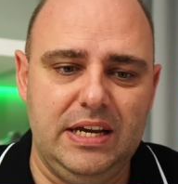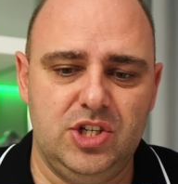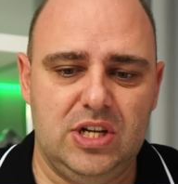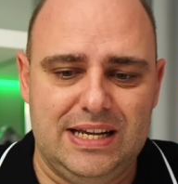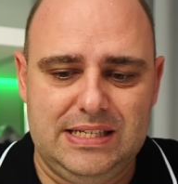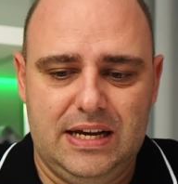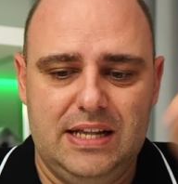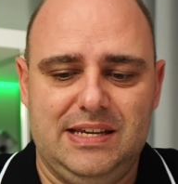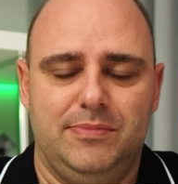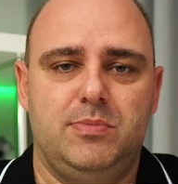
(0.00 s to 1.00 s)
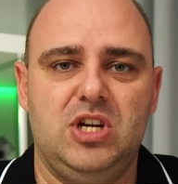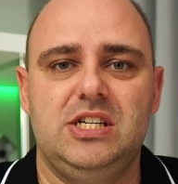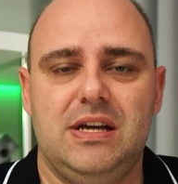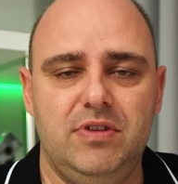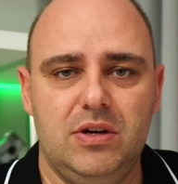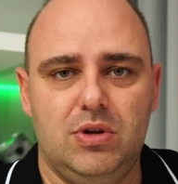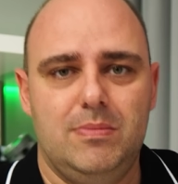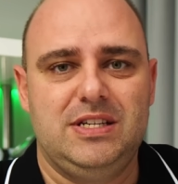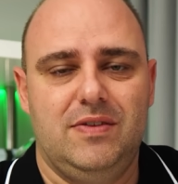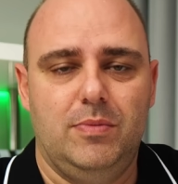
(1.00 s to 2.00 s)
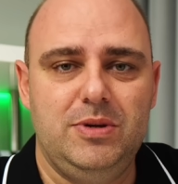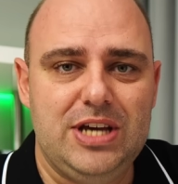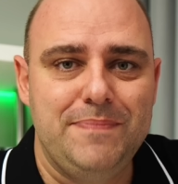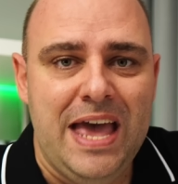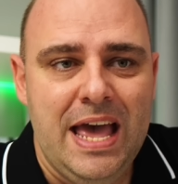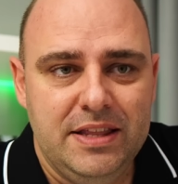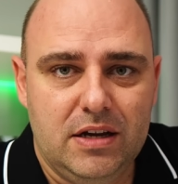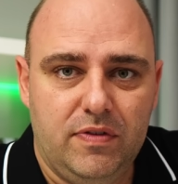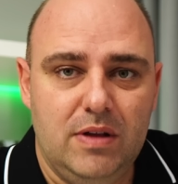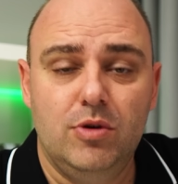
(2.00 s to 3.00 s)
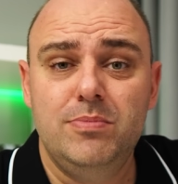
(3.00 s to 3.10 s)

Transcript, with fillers: Jeszcze raz zachęcam do przejścia w link, który macie w opisie tego filmu.